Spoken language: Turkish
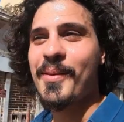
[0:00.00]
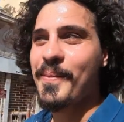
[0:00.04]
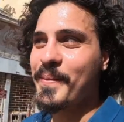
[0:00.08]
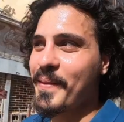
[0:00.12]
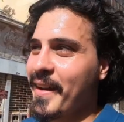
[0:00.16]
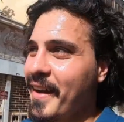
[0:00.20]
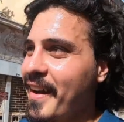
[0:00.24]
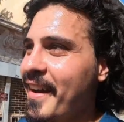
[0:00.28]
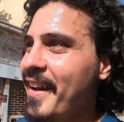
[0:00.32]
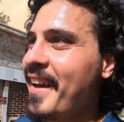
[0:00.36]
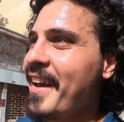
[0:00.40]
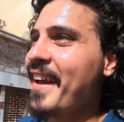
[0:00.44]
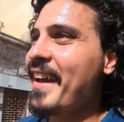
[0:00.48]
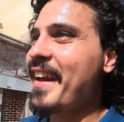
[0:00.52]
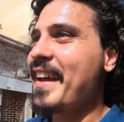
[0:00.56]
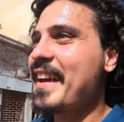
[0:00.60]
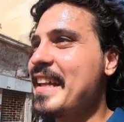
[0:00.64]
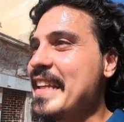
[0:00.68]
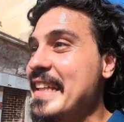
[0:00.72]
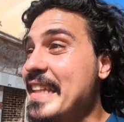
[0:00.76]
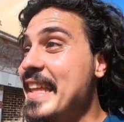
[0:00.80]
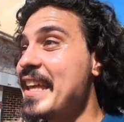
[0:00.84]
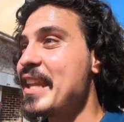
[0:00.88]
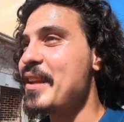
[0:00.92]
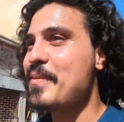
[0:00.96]
Ama
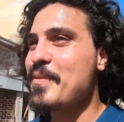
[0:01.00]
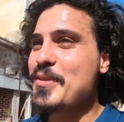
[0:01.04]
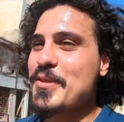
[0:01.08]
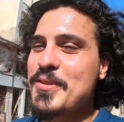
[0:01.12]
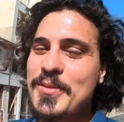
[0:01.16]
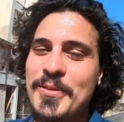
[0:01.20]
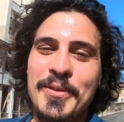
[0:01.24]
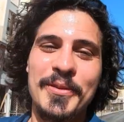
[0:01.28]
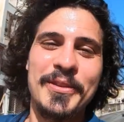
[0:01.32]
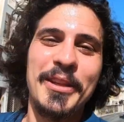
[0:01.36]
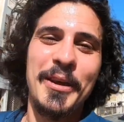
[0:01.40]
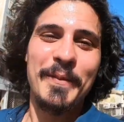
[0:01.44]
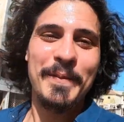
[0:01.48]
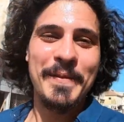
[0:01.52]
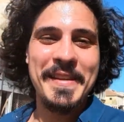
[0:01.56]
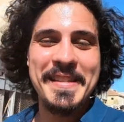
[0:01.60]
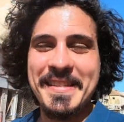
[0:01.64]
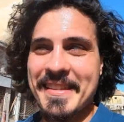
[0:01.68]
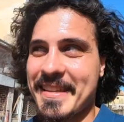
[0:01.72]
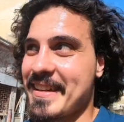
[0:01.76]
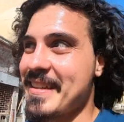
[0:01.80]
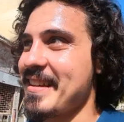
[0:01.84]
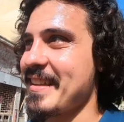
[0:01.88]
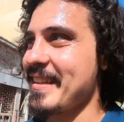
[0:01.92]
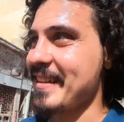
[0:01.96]
terimin son
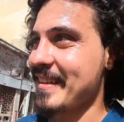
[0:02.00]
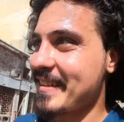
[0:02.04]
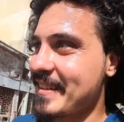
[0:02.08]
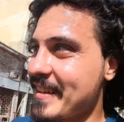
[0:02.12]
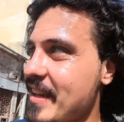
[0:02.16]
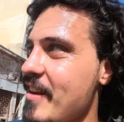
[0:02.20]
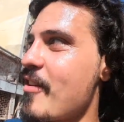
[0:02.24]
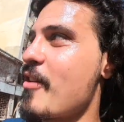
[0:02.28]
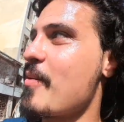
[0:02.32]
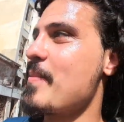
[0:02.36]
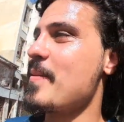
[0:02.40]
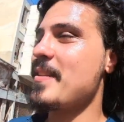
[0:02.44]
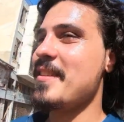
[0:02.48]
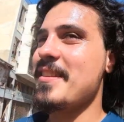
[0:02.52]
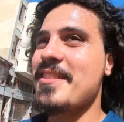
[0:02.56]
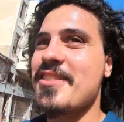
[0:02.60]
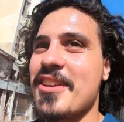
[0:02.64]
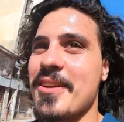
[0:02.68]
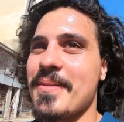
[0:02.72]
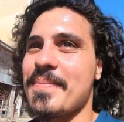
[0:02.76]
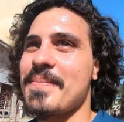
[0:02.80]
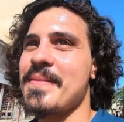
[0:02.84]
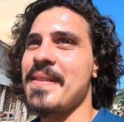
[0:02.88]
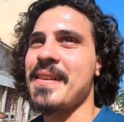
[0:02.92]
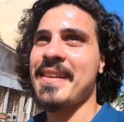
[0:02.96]
damlasına kadar devam
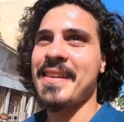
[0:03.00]
edeceğim.